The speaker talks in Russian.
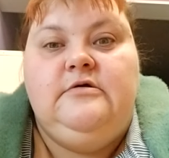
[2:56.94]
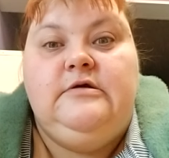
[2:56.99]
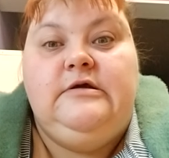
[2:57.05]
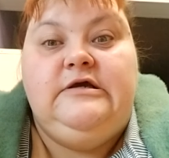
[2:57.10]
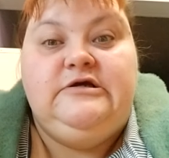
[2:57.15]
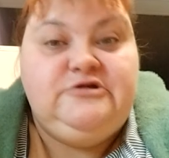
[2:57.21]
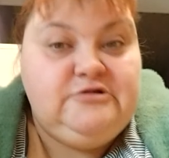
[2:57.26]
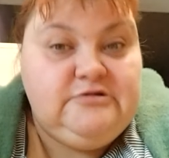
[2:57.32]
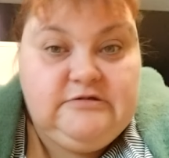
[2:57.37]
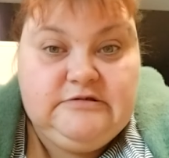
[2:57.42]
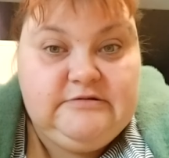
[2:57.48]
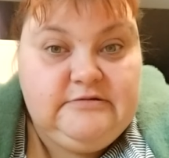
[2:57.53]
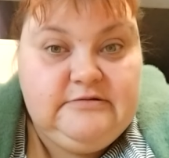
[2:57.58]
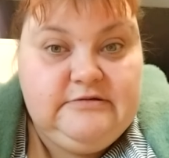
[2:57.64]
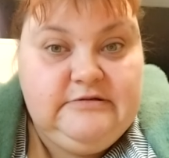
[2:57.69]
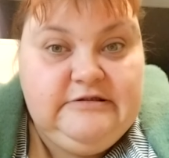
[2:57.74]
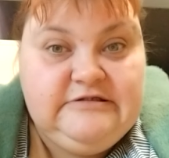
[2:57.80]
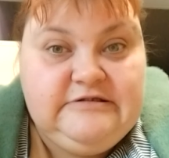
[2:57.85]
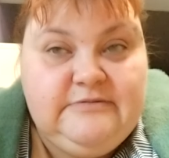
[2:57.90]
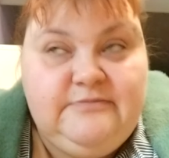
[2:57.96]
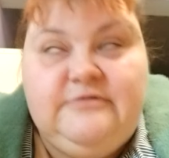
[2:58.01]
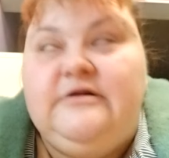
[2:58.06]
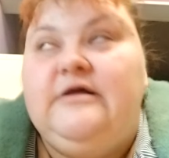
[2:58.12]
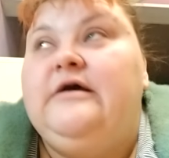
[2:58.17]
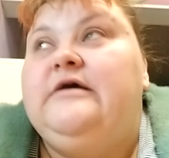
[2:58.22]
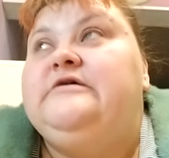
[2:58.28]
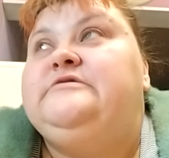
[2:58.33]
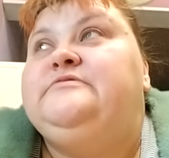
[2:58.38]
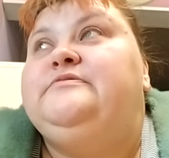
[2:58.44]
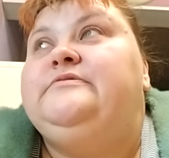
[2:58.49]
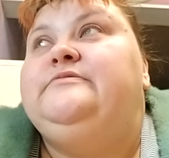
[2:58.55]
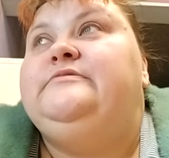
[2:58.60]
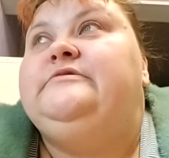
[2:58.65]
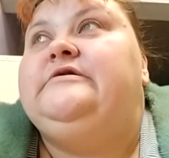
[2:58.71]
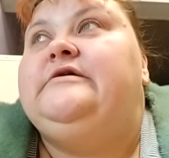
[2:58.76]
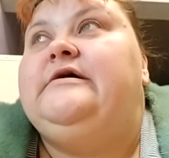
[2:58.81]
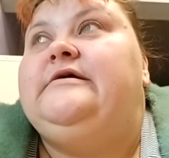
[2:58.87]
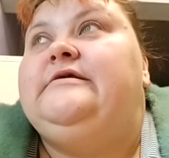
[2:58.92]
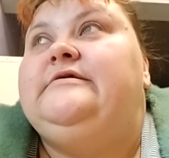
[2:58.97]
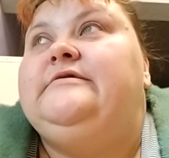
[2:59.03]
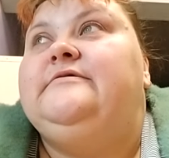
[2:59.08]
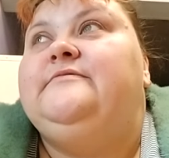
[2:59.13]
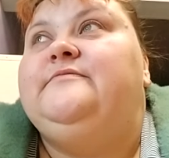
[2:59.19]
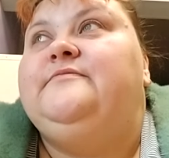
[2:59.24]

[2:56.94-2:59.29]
Я еще не собираюсь помирать.